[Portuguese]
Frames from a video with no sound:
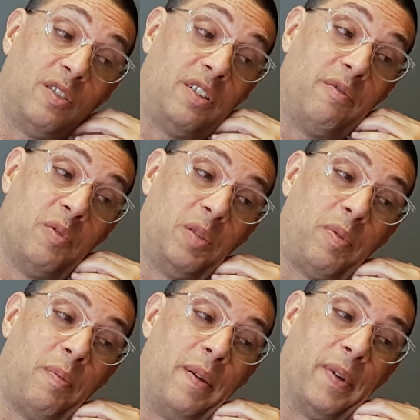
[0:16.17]
eu tive muito
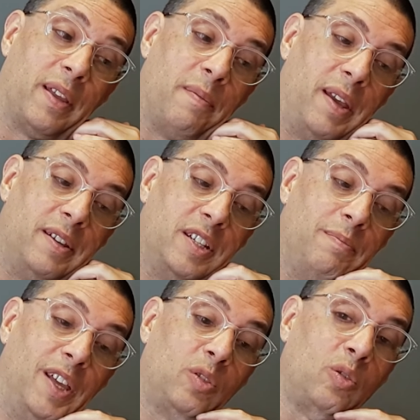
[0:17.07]
problema também de
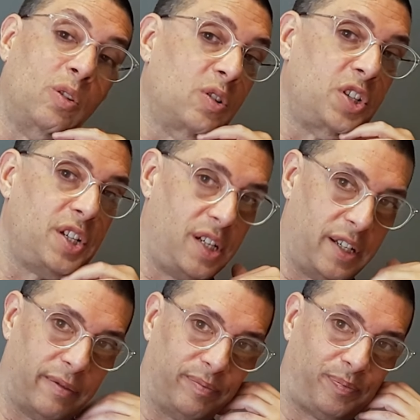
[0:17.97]

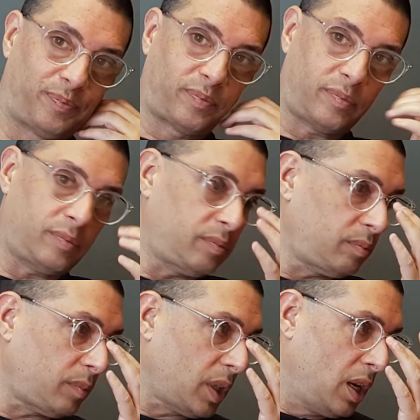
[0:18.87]
metodologia.
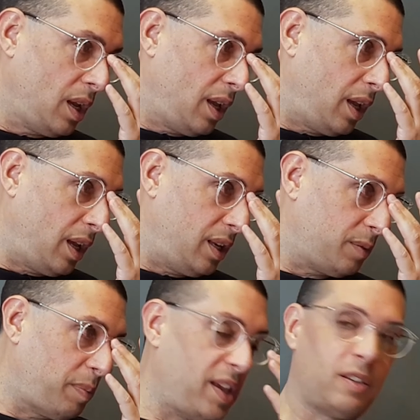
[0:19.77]
Eles
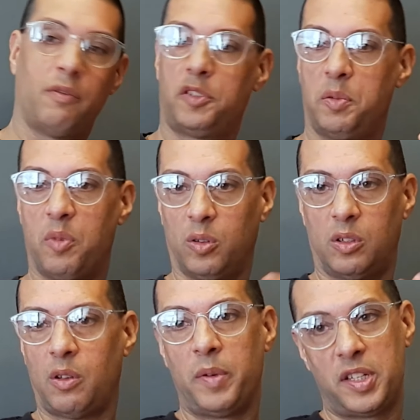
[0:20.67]
pensam futebol
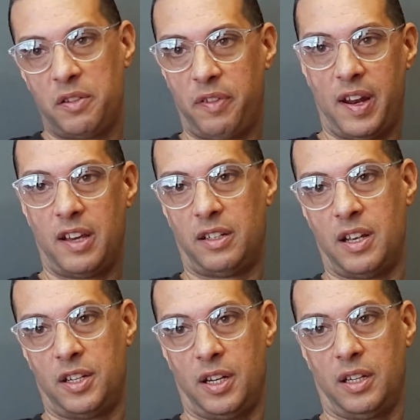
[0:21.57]
totalmente diferente da
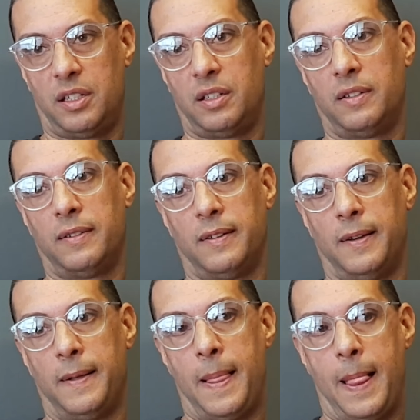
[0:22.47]
gente,
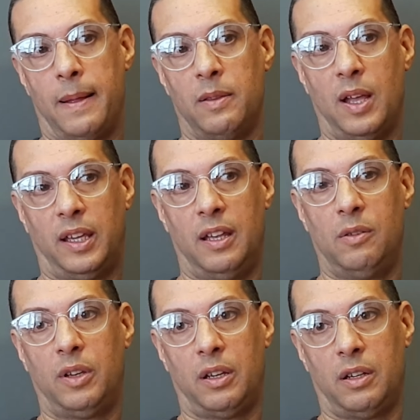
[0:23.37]
daquilo
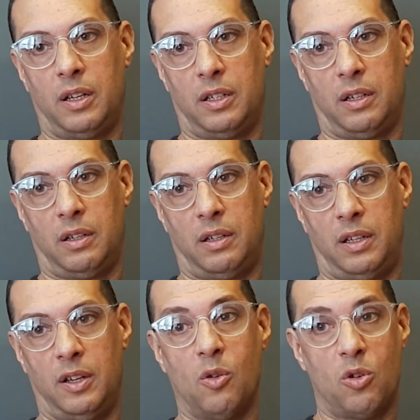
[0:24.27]
que,
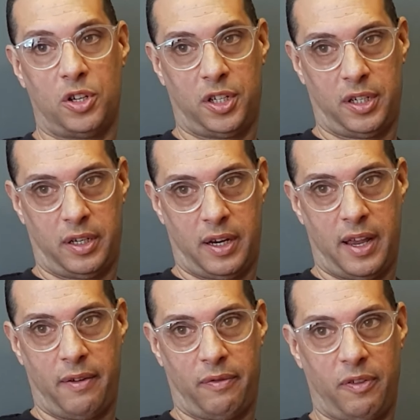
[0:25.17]
que hoje
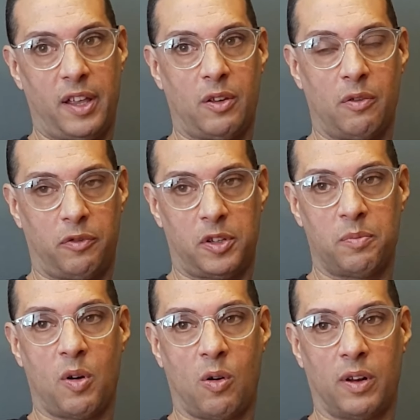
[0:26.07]
é feito no
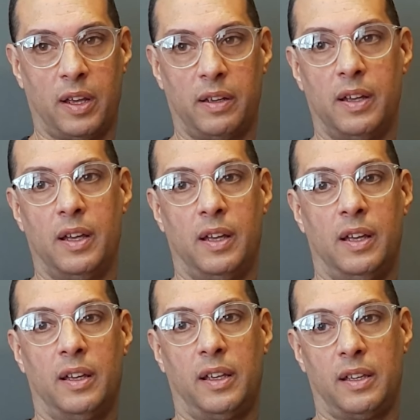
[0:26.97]
futebol, né?
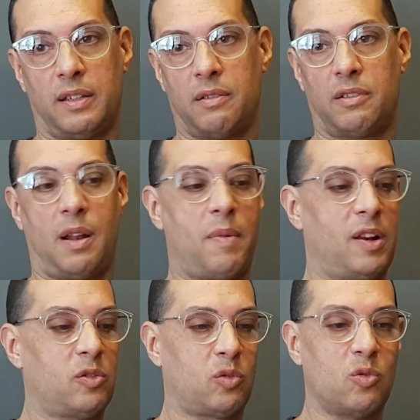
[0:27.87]
que são os
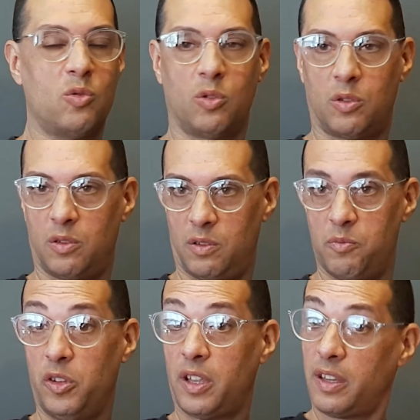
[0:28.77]
trabalhos curtos,
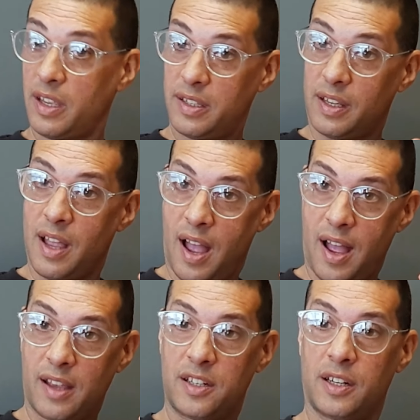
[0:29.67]
muita
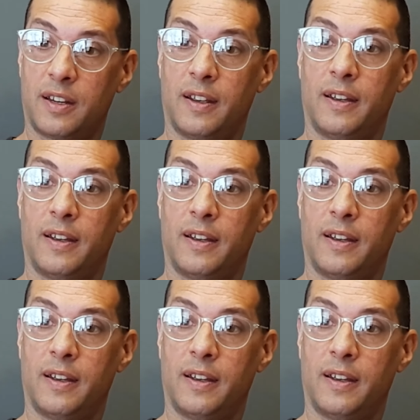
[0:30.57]
intensidade,